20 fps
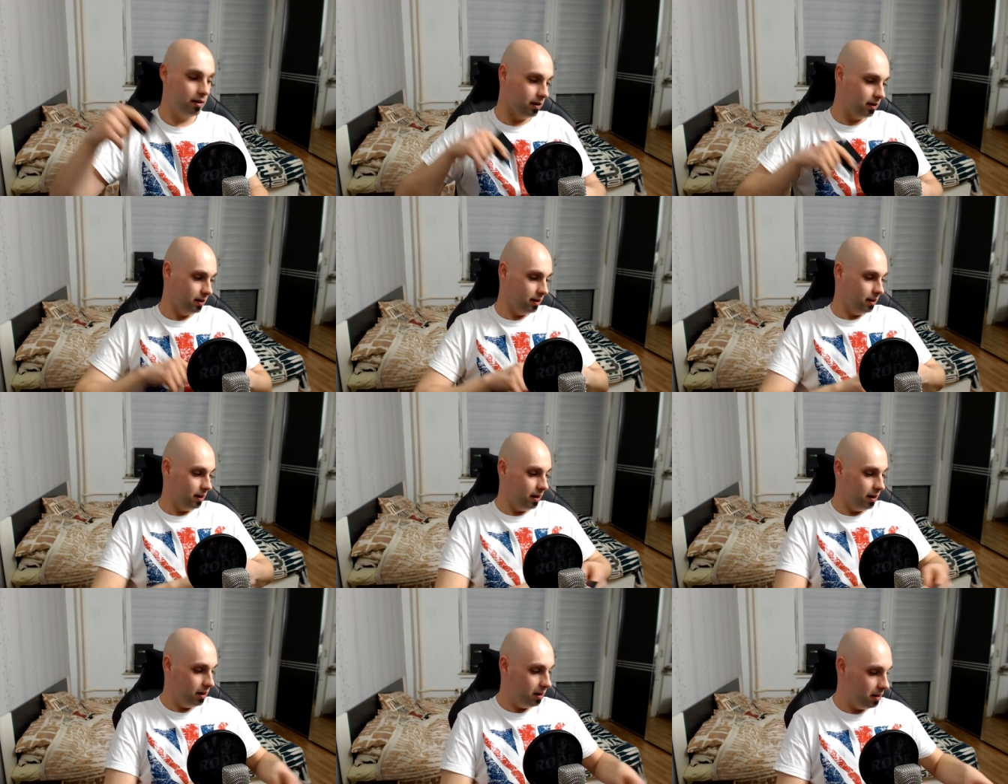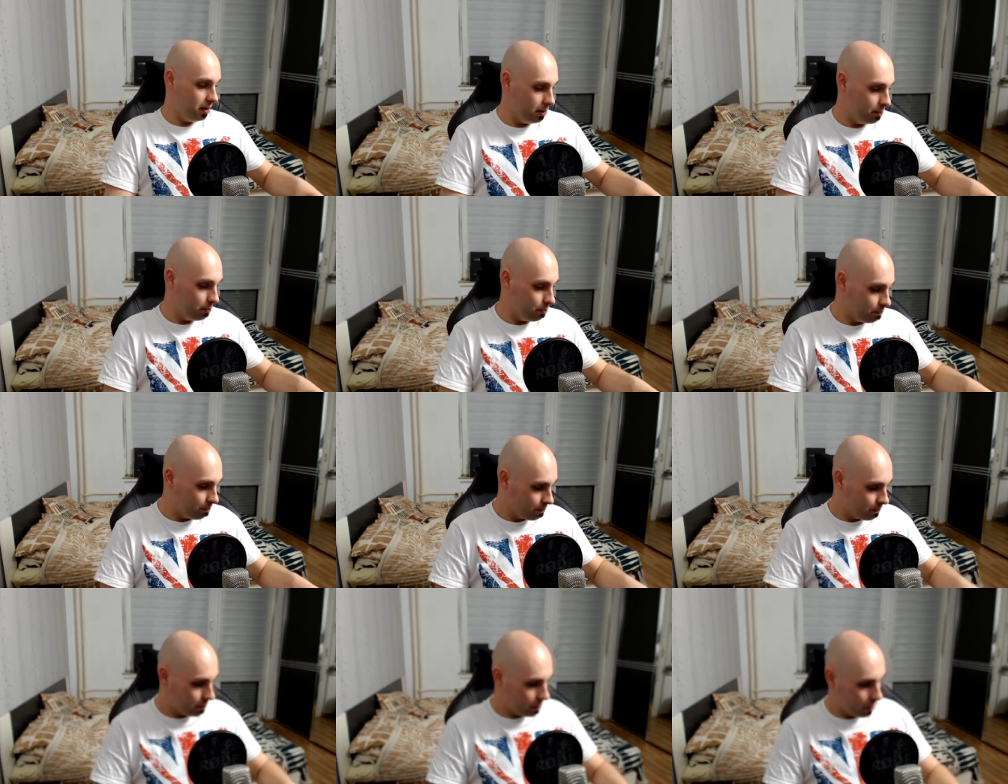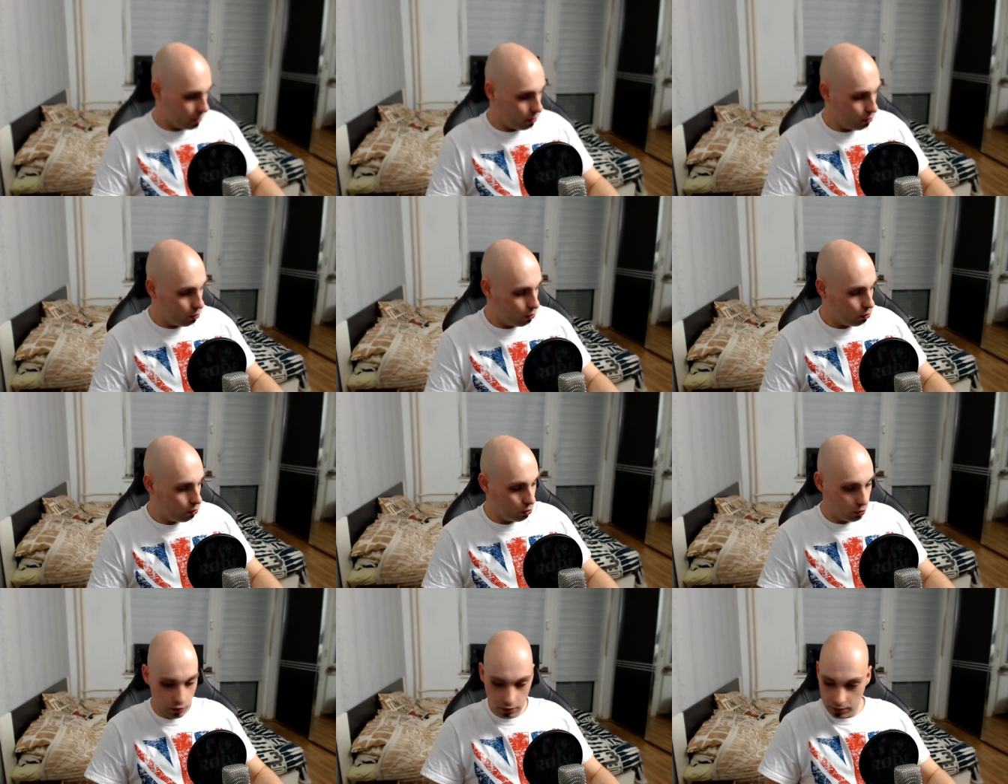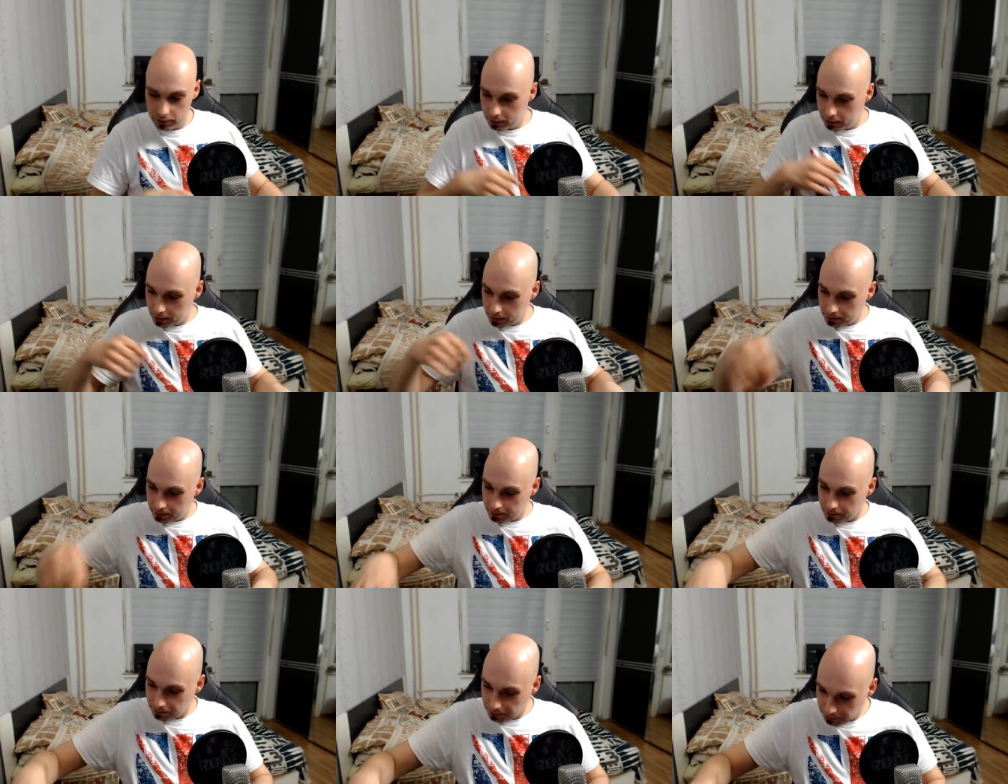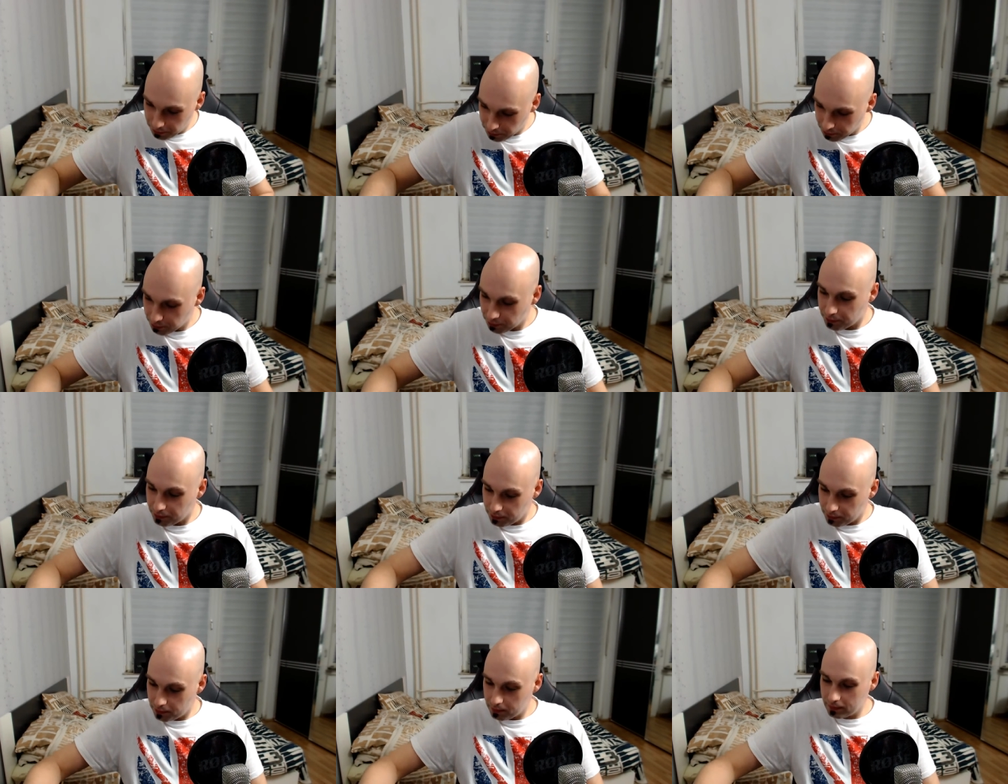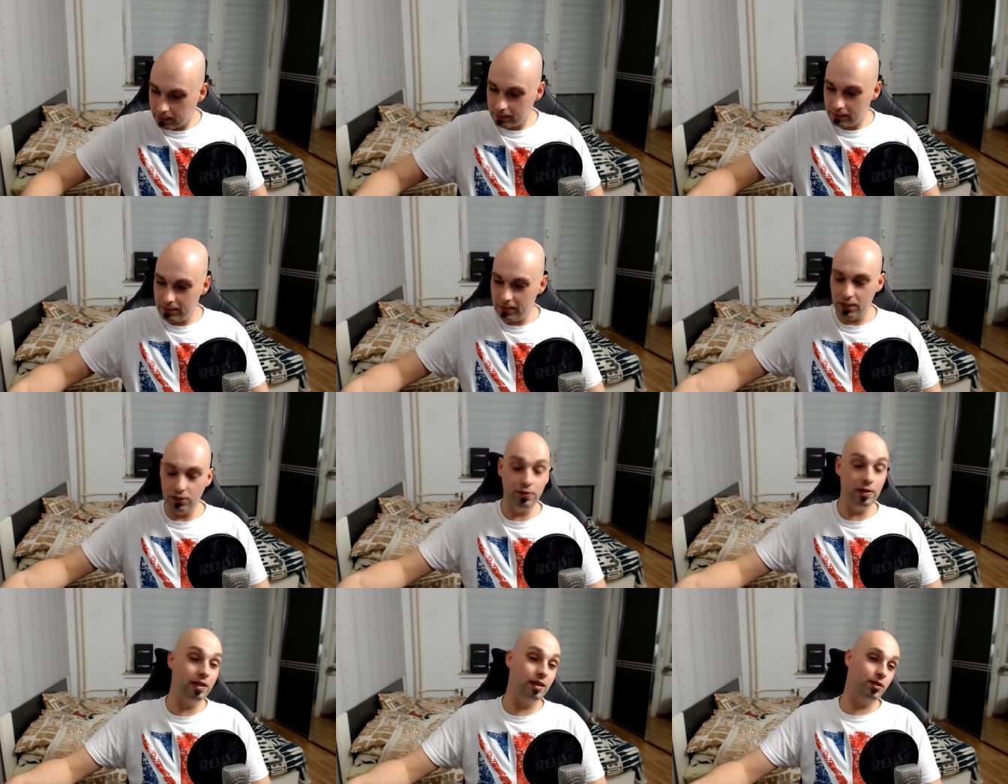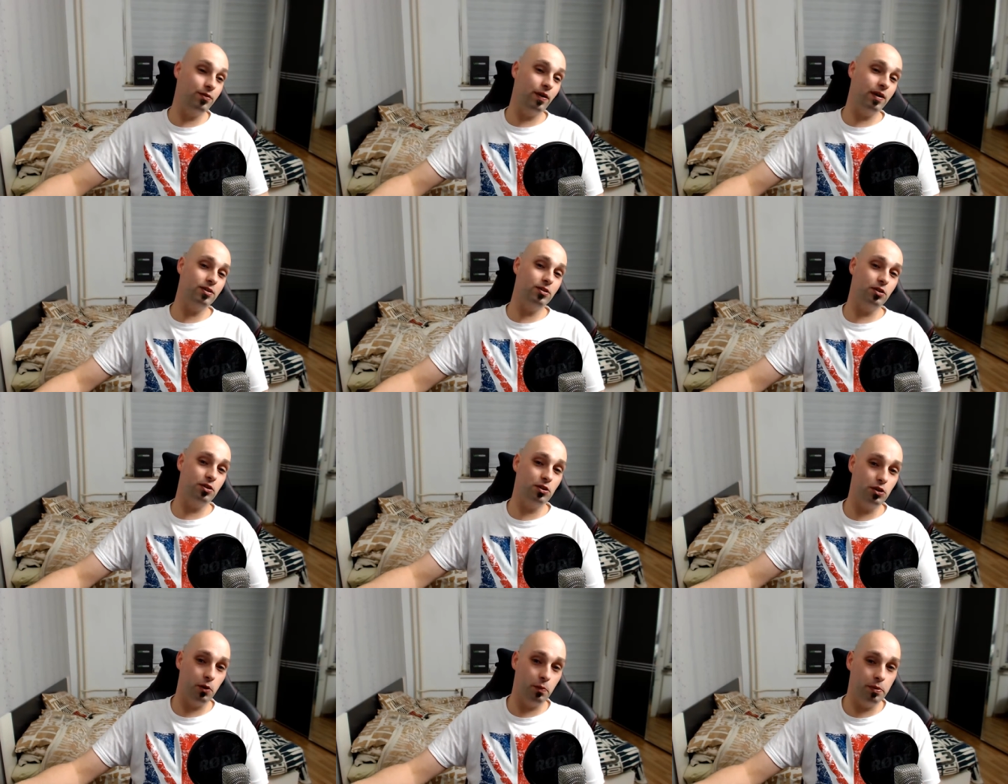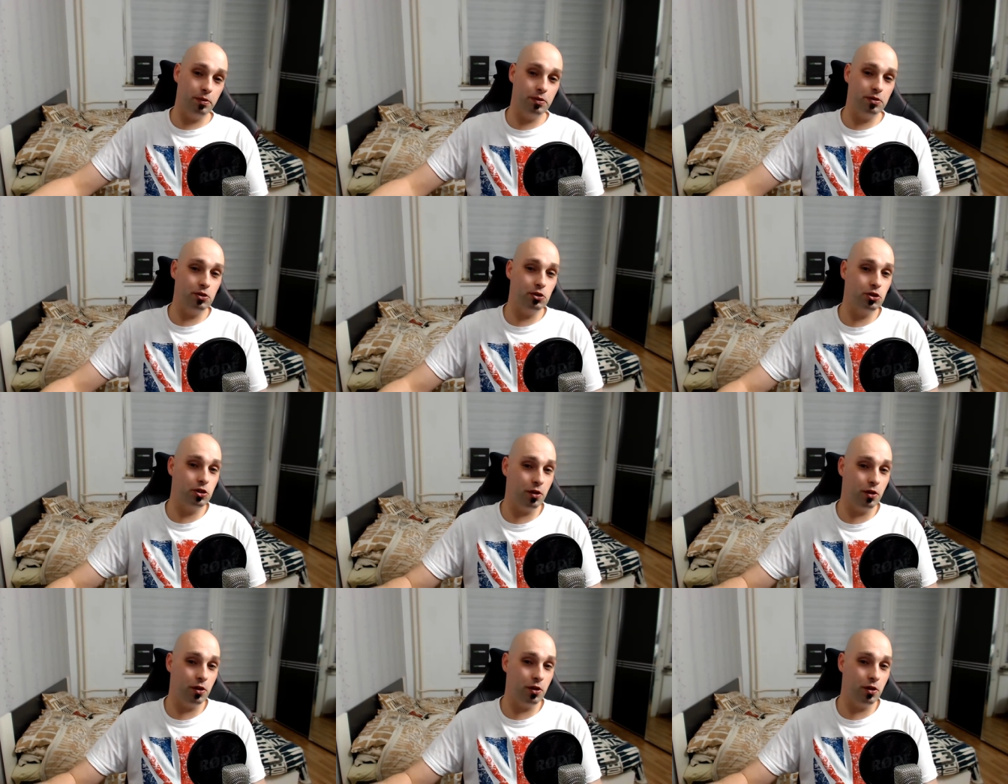Ähm, und deswegen, ich weiß noch nicht, ob ich es geschafft